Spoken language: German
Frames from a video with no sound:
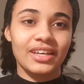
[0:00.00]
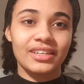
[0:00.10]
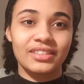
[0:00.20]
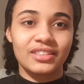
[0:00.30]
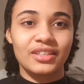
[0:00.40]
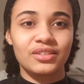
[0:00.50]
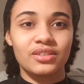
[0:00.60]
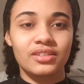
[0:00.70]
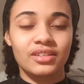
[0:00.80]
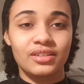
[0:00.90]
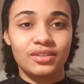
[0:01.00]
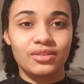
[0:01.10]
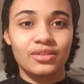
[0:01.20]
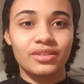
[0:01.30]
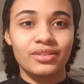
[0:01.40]
als Jesus
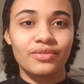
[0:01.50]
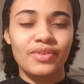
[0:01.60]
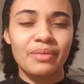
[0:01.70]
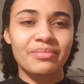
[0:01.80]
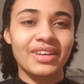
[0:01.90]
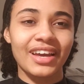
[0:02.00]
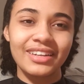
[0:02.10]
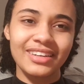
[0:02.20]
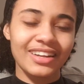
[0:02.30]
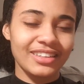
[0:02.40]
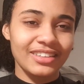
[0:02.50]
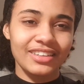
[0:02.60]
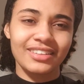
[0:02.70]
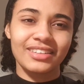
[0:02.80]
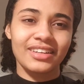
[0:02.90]
Christus und wir haben keinen
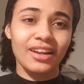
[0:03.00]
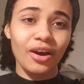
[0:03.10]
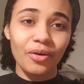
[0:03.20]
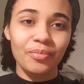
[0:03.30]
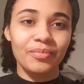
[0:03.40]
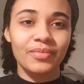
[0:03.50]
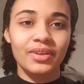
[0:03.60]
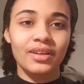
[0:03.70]
anderen Glauben